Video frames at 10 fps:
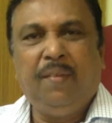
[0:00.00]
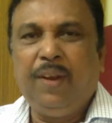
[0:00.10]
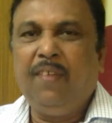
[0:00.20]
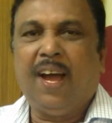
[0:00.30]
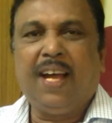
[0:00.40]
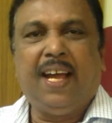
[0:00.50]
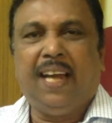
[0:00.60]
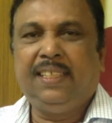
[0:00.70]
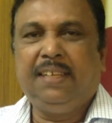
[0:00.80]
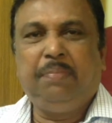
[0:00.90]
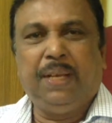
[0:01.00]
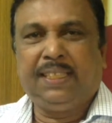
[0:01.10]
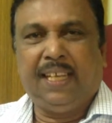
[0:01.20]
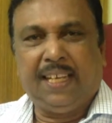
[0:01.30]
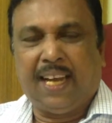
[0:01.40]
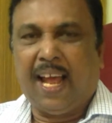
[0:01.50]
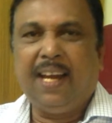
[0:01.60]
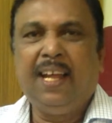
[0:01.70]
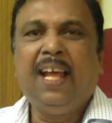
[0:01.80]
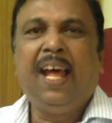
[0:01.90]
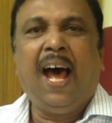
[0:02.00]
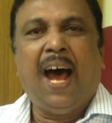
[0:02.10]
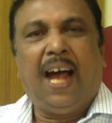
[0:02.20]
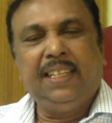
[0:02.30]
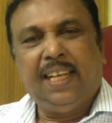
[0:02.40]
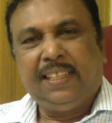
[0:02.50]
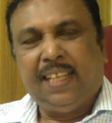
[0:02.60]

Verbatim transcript: விரிவாக அலசி பேச இருக்கிறார் அந்த